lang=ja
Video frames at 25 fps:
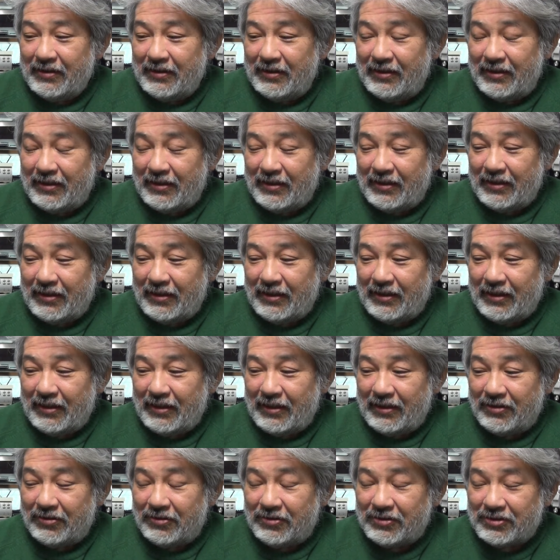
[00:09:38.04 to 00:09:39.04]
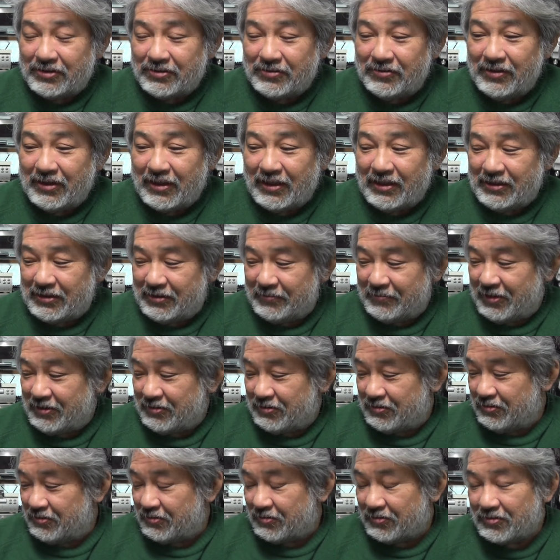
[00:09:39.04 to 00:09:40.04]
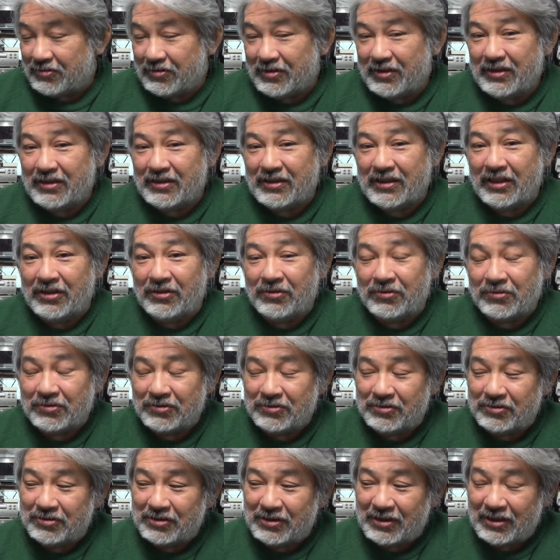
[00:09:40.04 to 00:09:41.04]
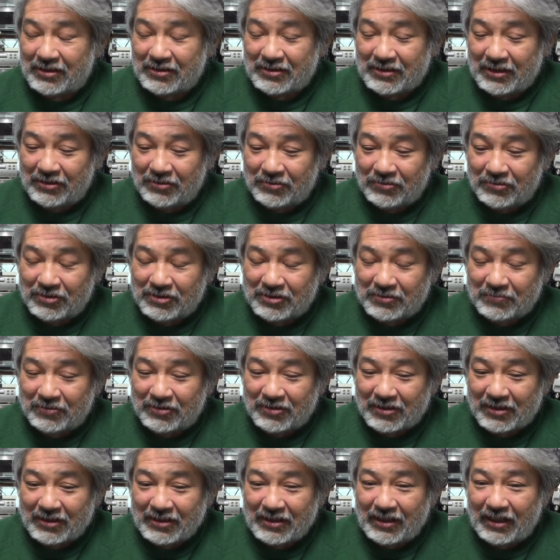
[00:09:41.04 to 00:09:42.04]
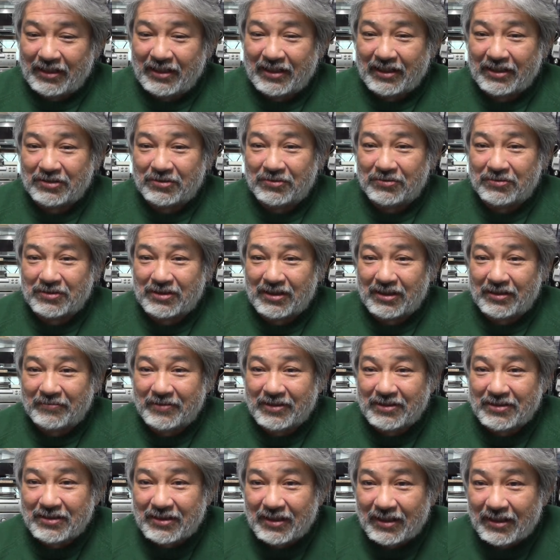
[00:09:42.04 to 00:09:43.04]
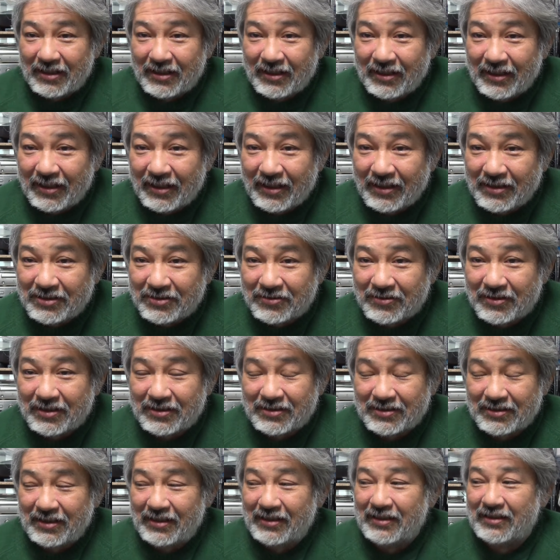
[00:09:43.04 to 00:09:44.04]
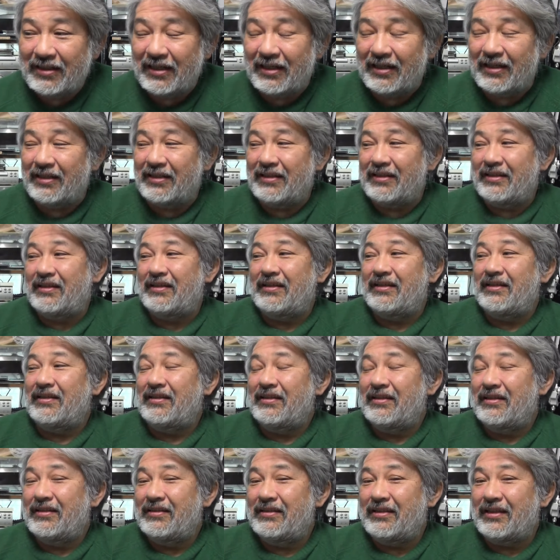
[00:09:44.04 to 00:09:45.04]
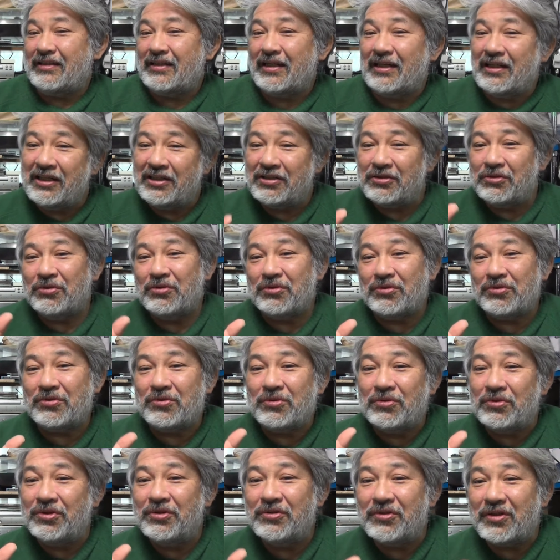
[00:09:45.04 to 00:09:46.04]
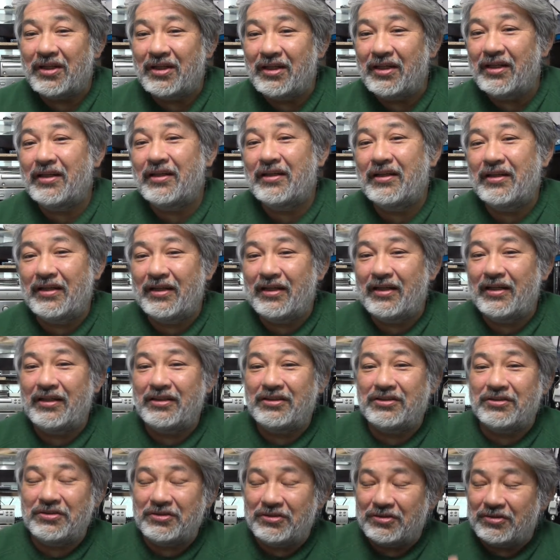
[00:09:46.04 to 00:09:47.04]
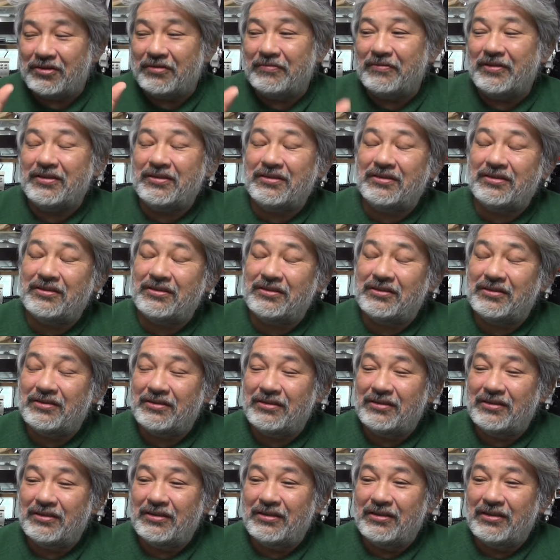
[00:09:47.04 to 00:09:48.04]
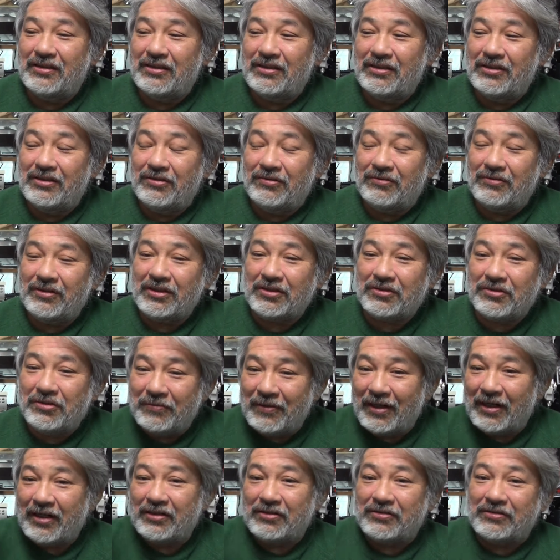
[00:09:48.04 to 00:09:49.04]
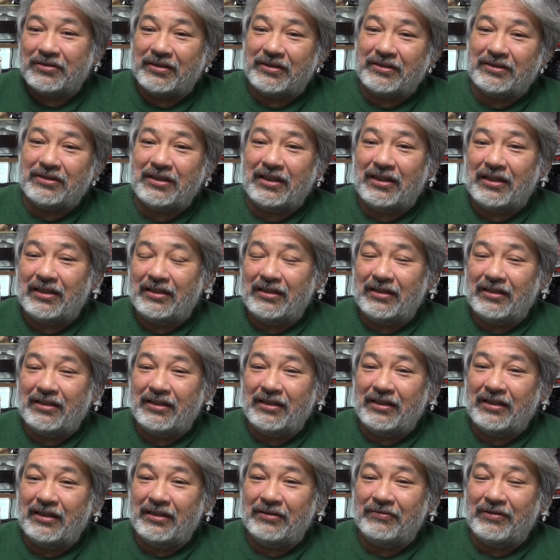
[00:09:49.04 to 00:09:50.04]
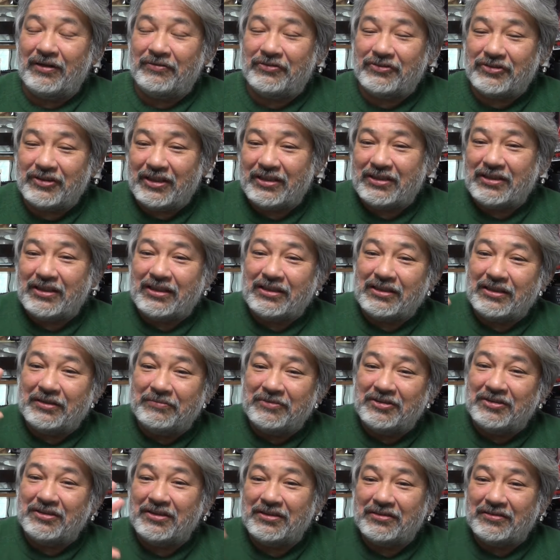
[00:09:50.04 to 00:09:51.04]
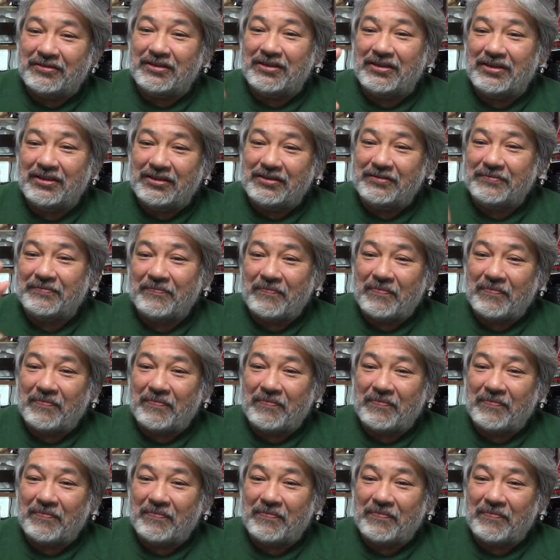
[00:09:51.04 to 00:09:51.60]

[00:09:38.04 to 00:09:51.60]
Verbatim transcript: えー、よろしくお願いしますということでじゃあ63歳のご質問の方ありがとうございました、えー、以上ですね、はい、じゃチャンネル登録高評価ね、えー、一応言っときます、まあ、じゃあ今日もありがとうございました、えー、ワッフルでしたセブンティースリー